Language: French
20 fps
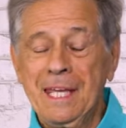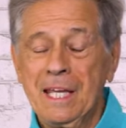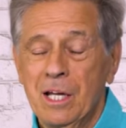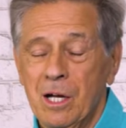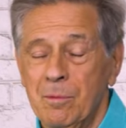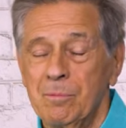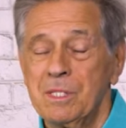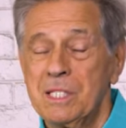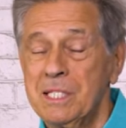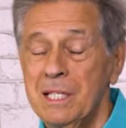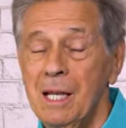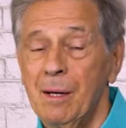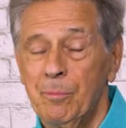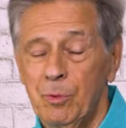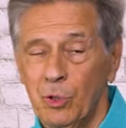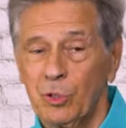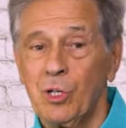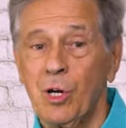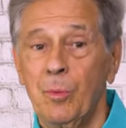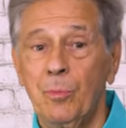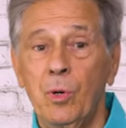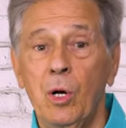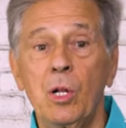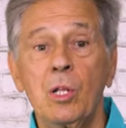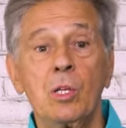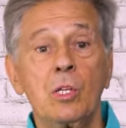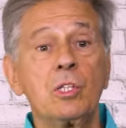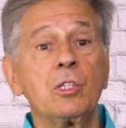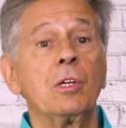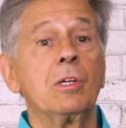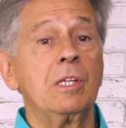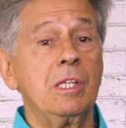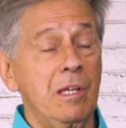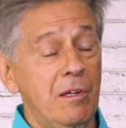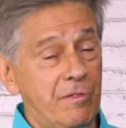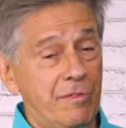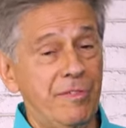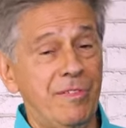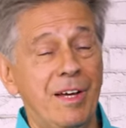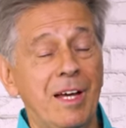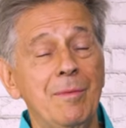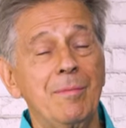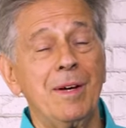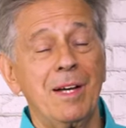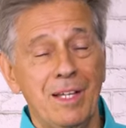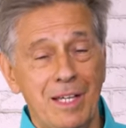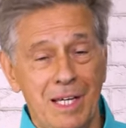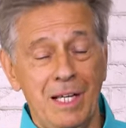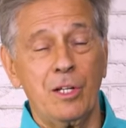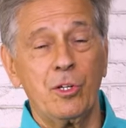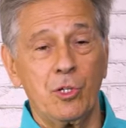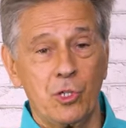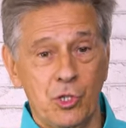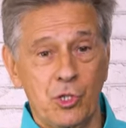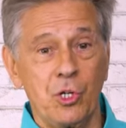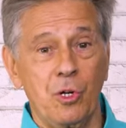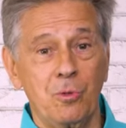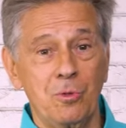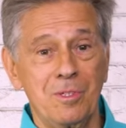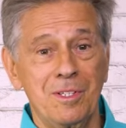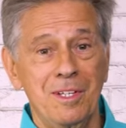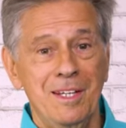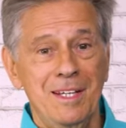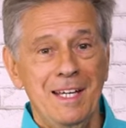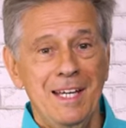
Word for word: comme dit l'apôtre Paul, ce qui est vraiment quelque chose,